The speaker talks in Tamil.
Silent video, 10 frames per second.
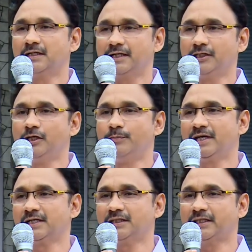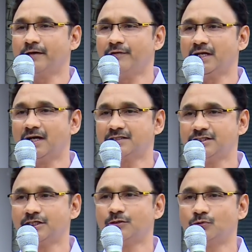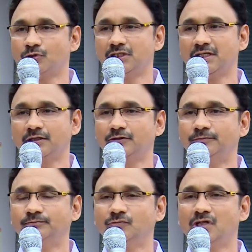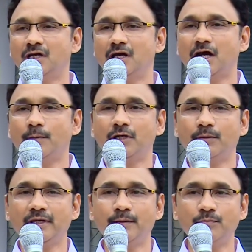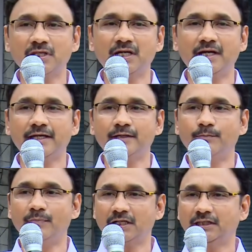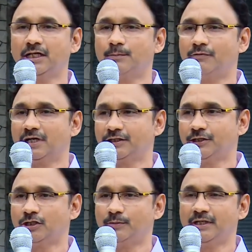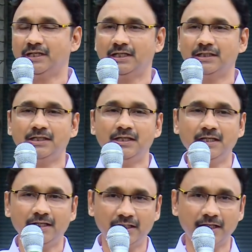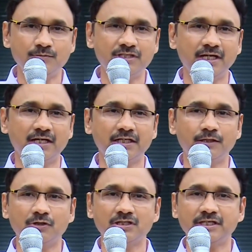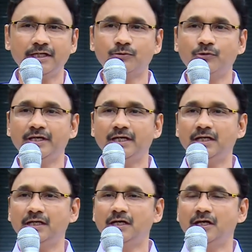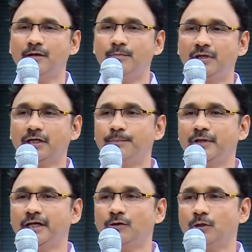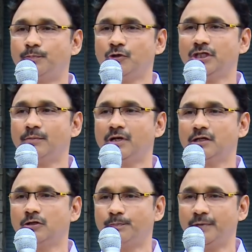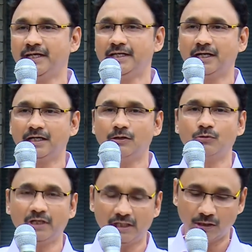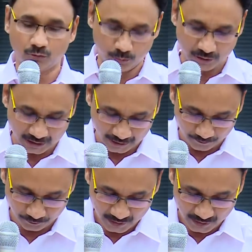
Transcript: ரெண்டு பேருக்கு தேவையான ஆக்சிஜனை கொடுக்குதுன்னு அர்த்தம் அப்போ நம்ம எண்பதனாயிரம் மரத்தை நம்ம வளர்த்திட்டோம் அப்படின்னா இந்த எம்சிஆர் நிறுவனம் செய்யக்கூடிய மிகப்பெரிய ஒரு புனிதமான ஒரு பணிக்காக தான் உங்களையெல்லாம் நான் கூப்பிட்டுருக்கிறேன்